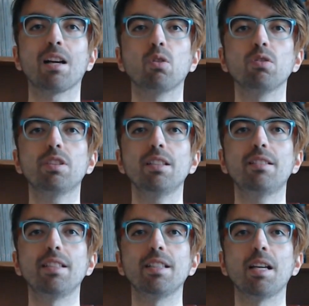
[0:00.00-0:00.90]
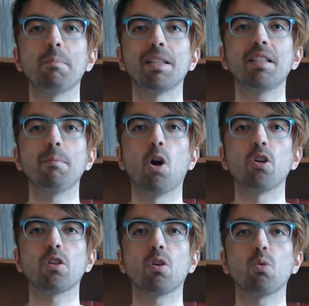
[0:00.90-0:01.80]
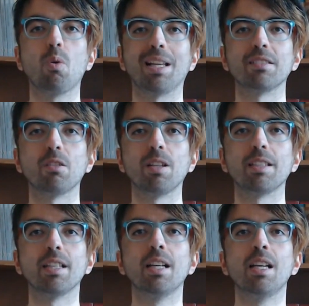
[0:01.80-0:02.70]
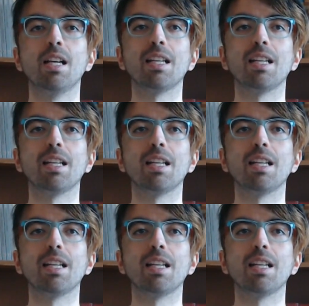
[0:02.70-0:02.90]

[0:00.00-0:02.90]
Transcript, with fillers: a consentire il matrimonio con Gwendolyn.